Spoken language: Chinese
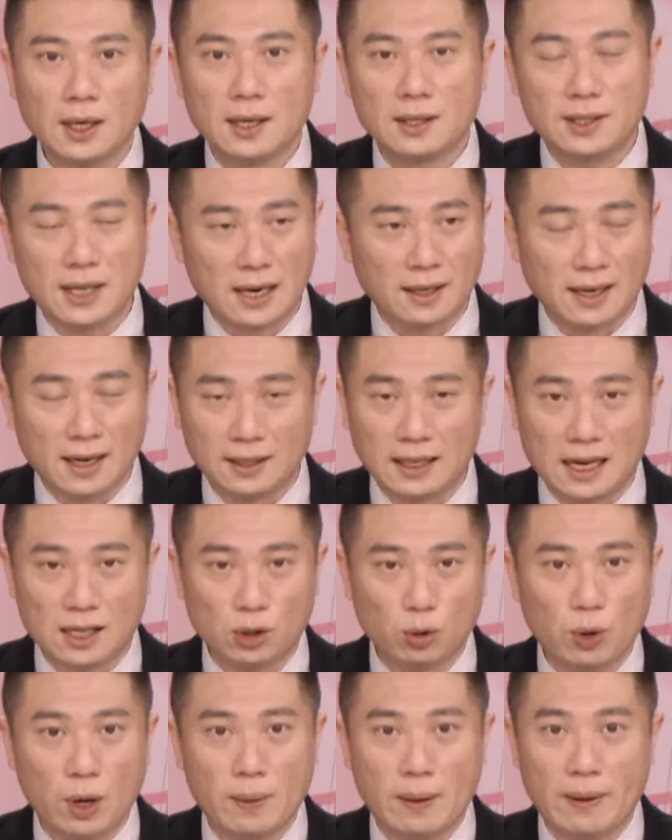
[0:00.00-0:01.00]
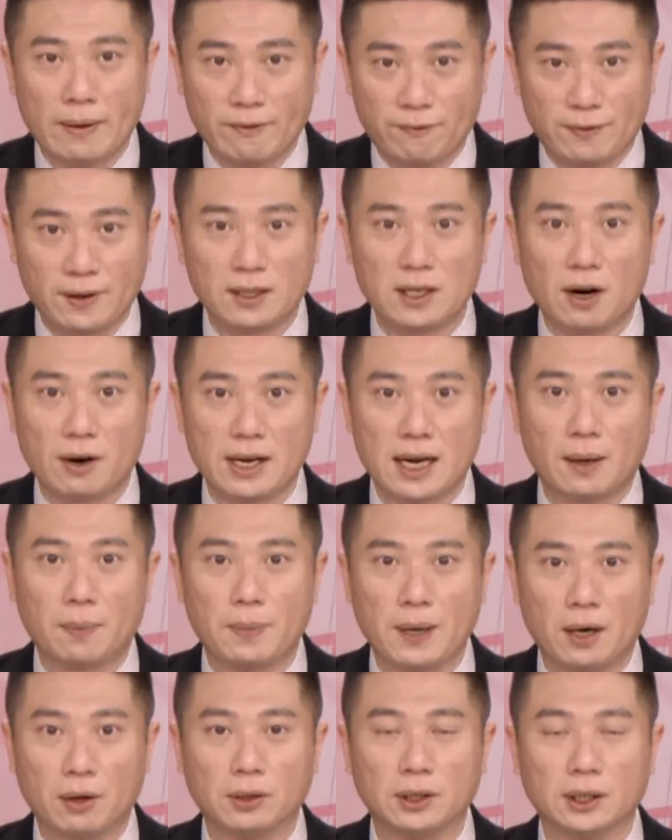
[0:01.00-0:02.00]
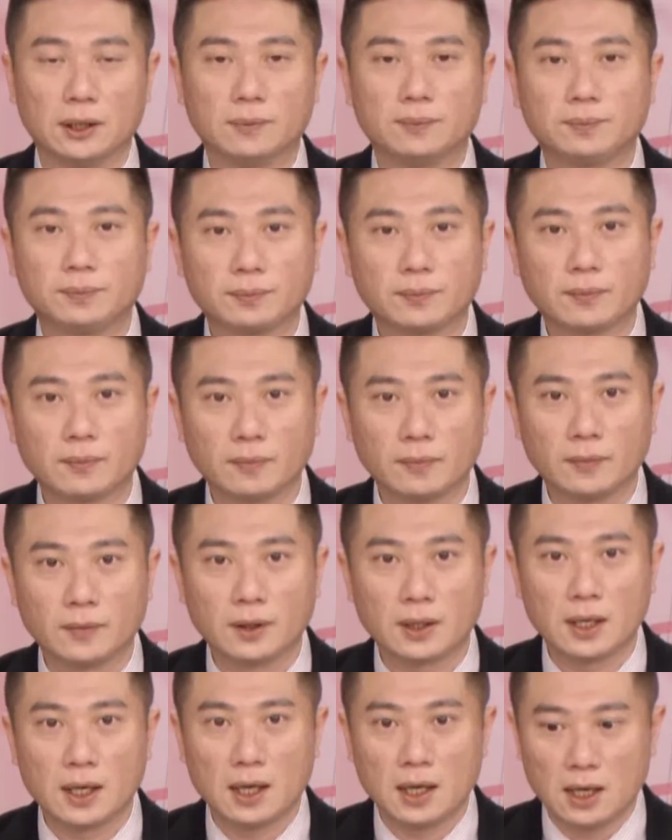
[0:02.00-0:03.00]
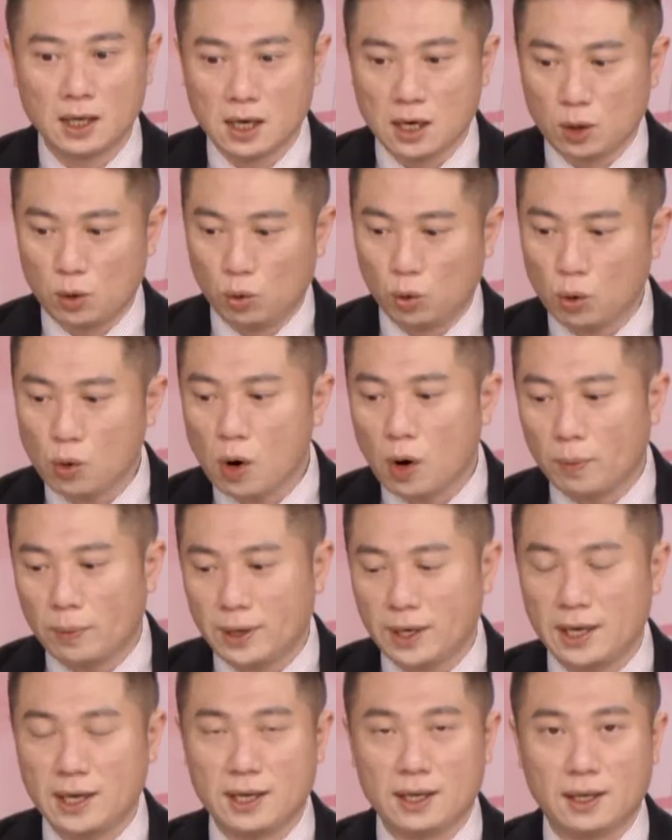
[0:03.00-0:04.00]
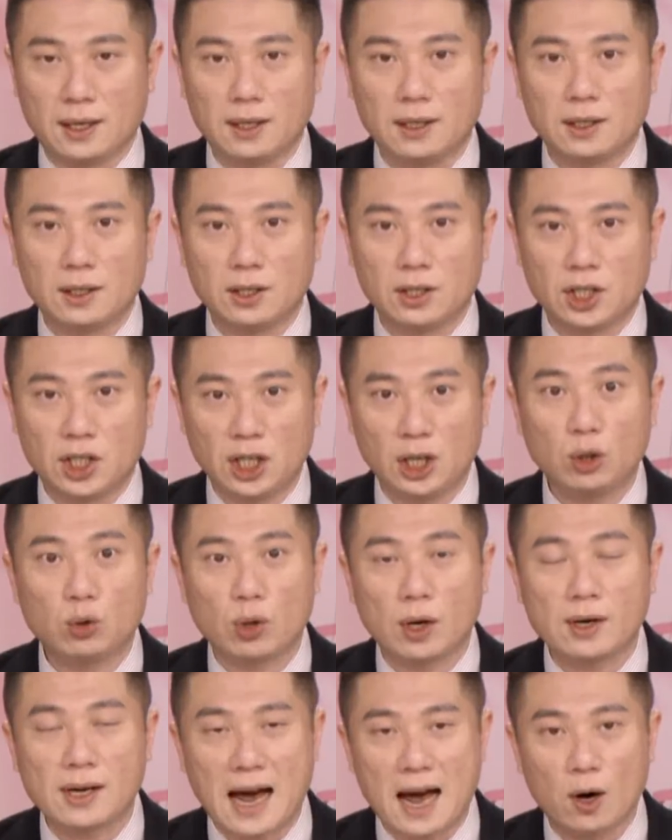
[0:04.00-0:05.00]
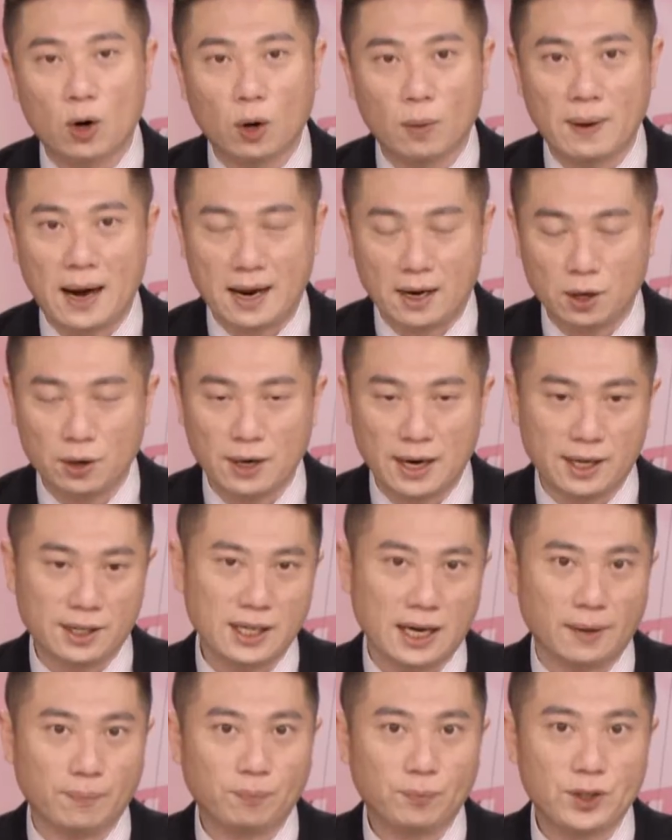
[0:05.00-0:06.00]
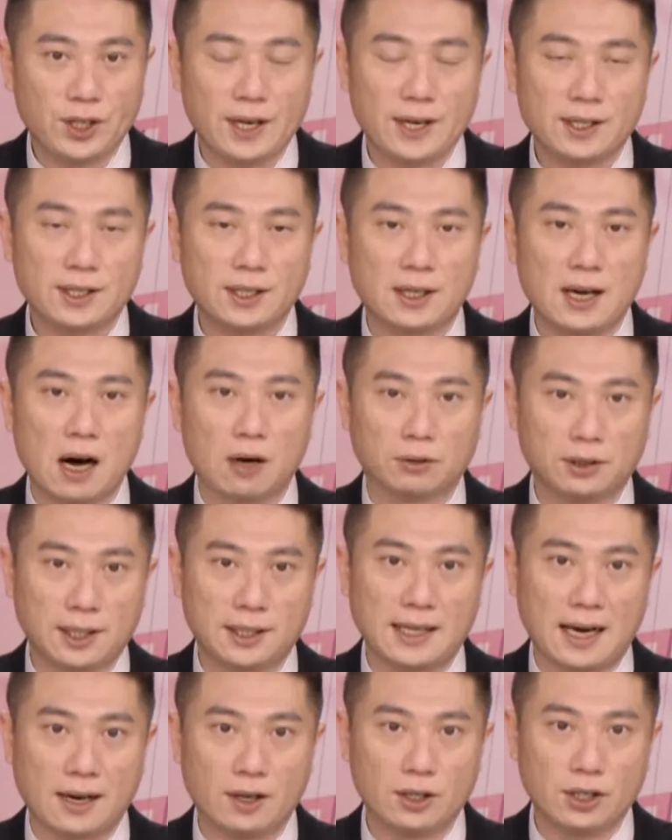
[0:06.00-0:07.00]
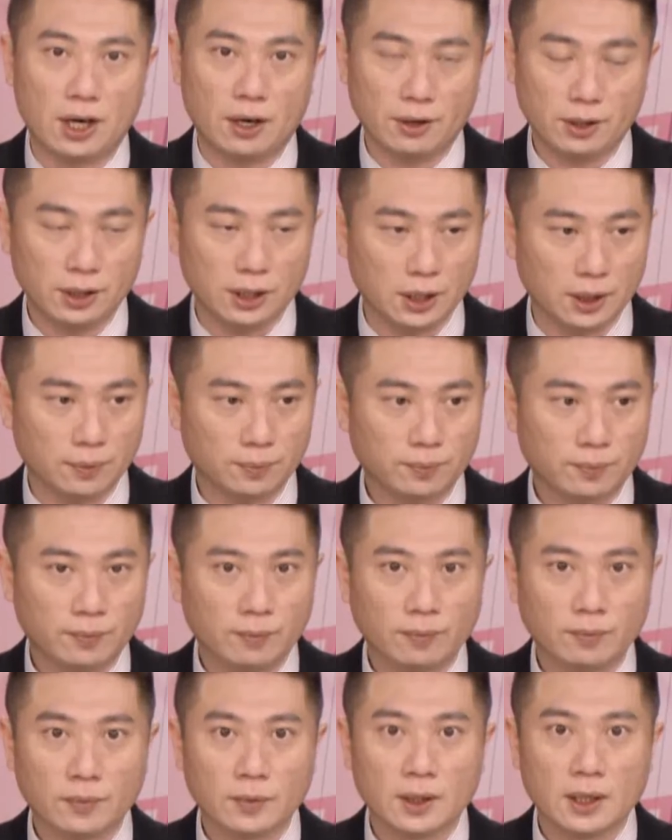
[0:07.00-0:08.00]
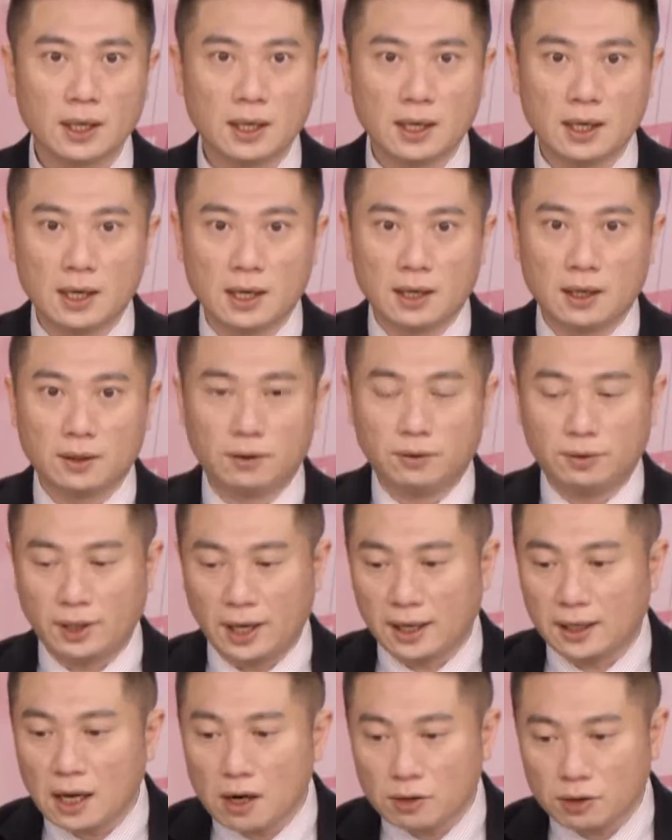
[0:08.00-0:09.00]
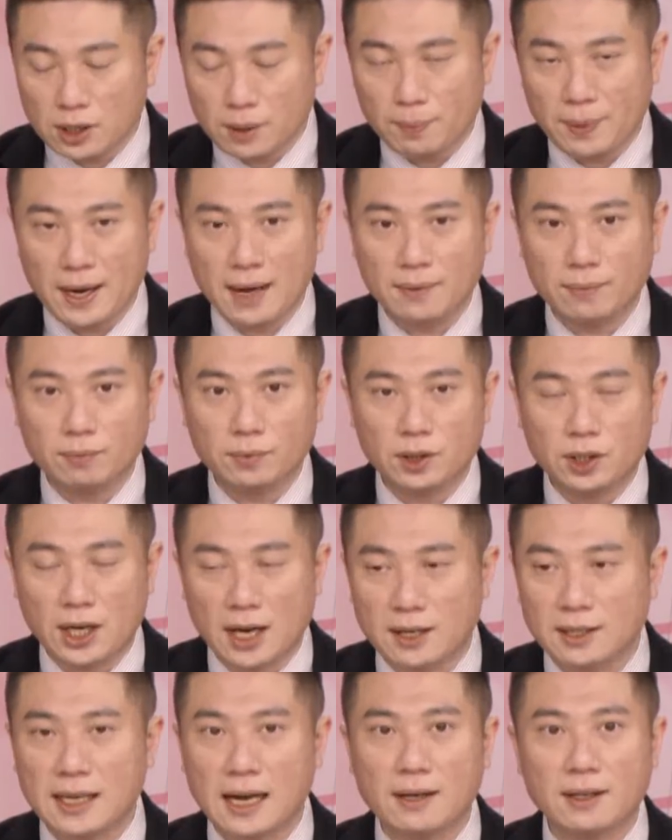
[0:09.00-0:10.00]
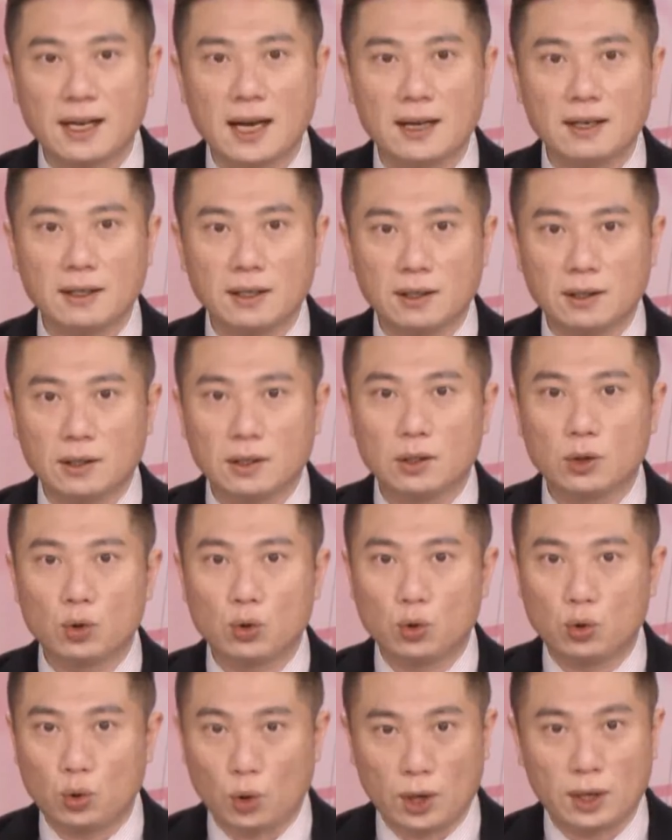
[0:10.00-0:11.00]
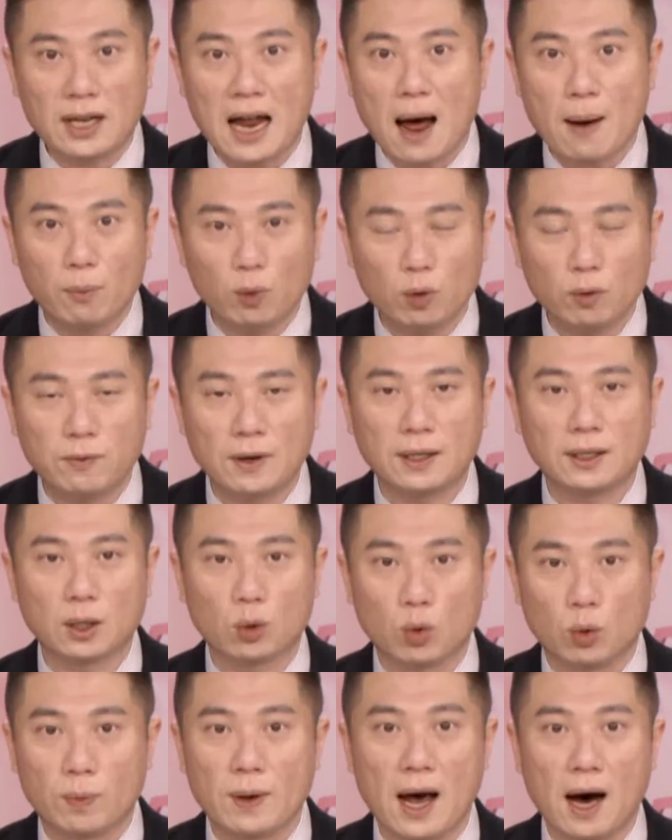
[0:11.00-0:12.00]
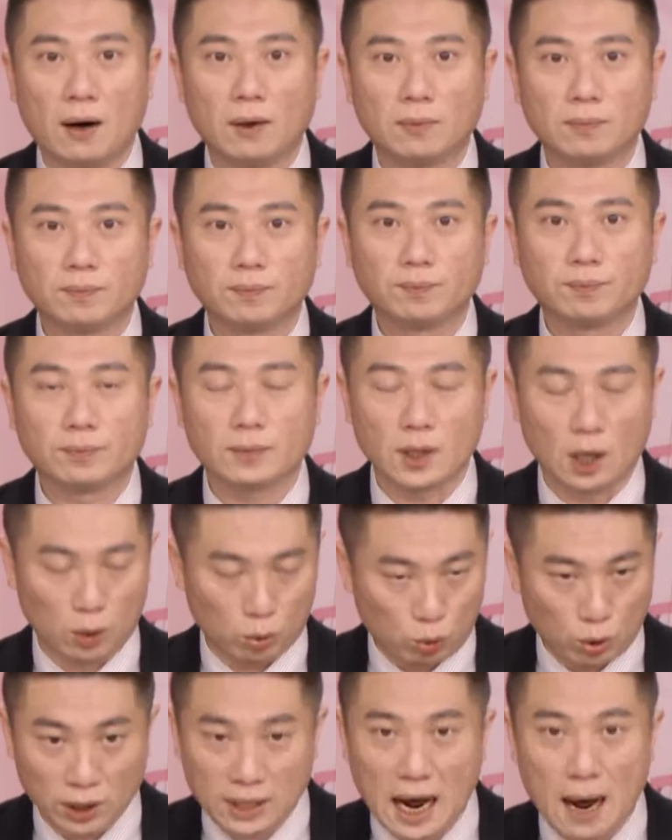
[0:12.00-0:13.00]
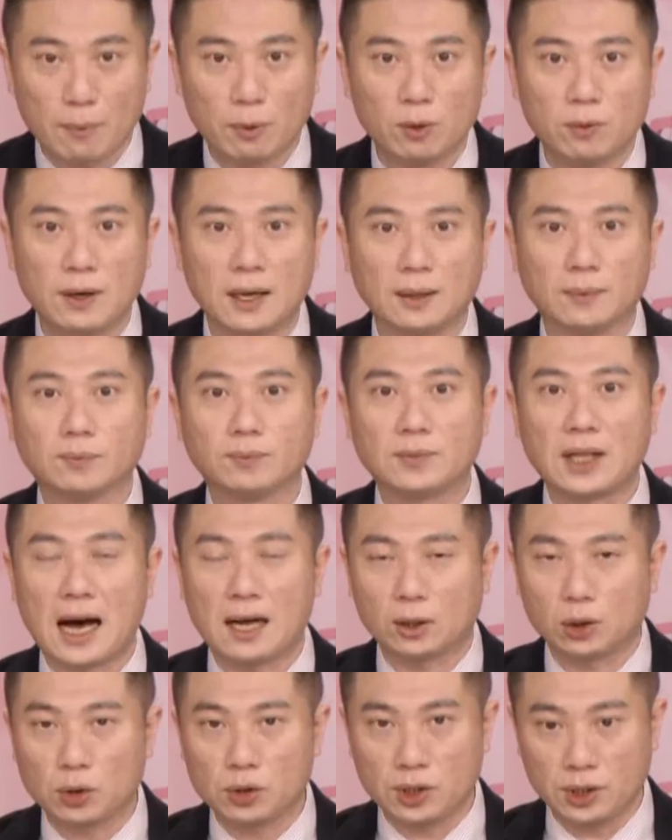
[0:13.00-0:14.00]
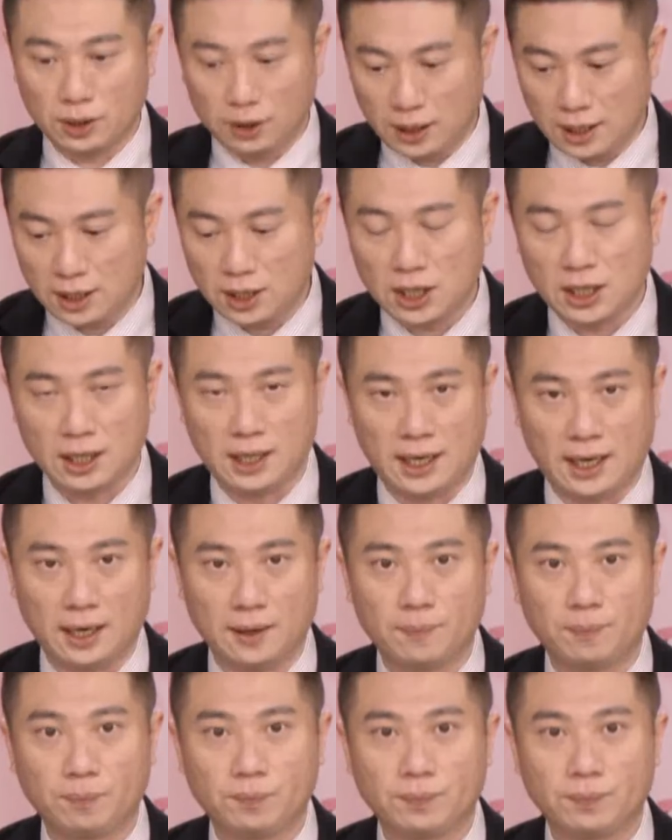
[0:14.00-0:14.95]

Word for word: 将来它是会慢慢分道扬镳的。如果我们以新春开红盘以后来讲，今天是刚好第三个交易日，跌到这边前三天，绝大部分的股票啊，绝大部分大家都是一起跌，